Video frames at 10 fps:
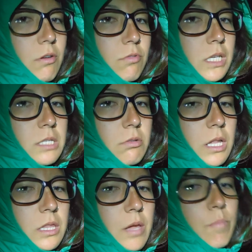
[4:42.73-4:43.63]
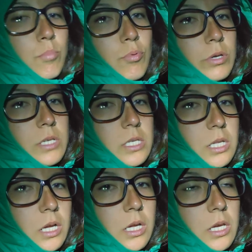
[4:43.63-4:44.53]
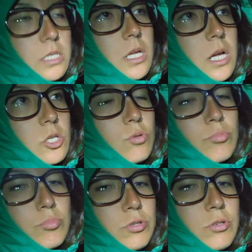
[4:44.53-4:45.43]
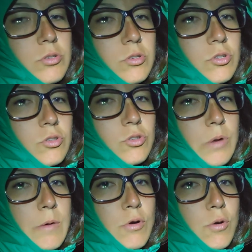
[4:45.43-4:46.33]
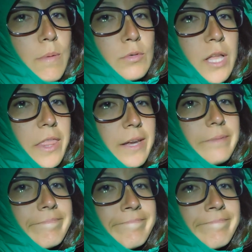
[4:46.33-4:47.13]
en un restaurante, pues este, en este caso, pues nosotros lo vamos a hacer.